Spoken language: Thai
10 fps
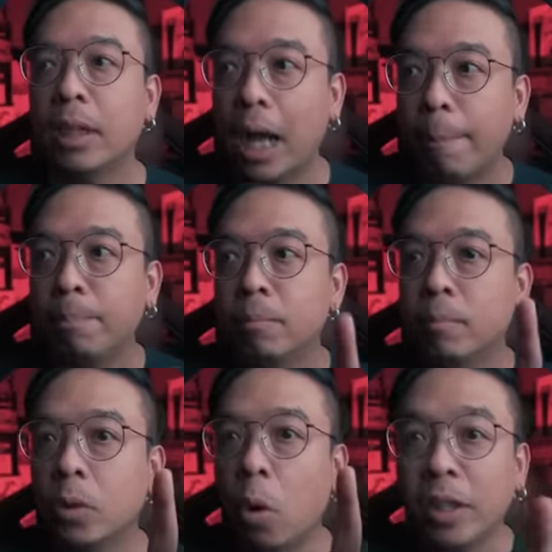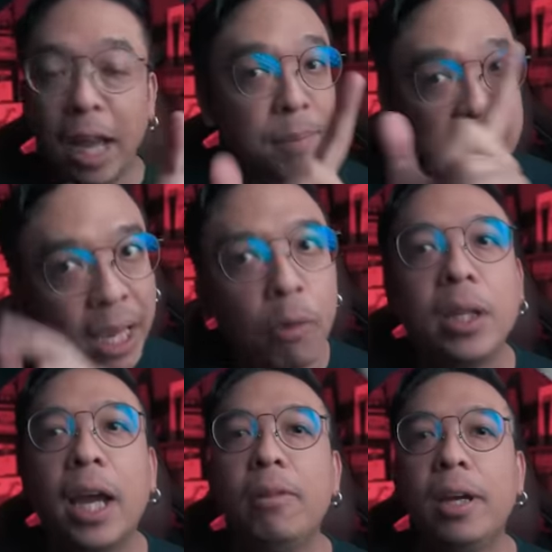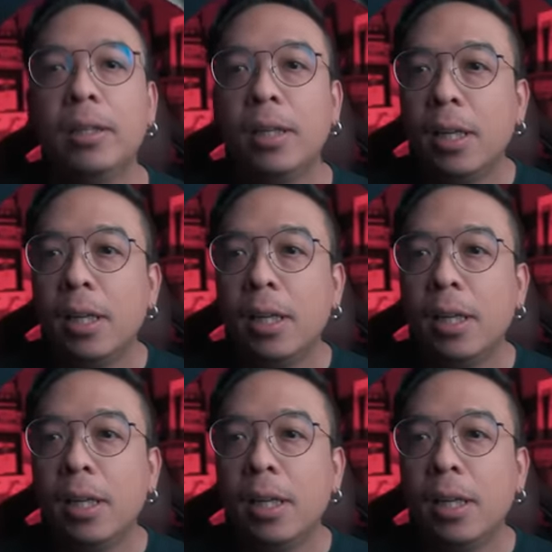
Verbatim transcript: กับคนไทยไม่ใช่แค่คนไทยด้วย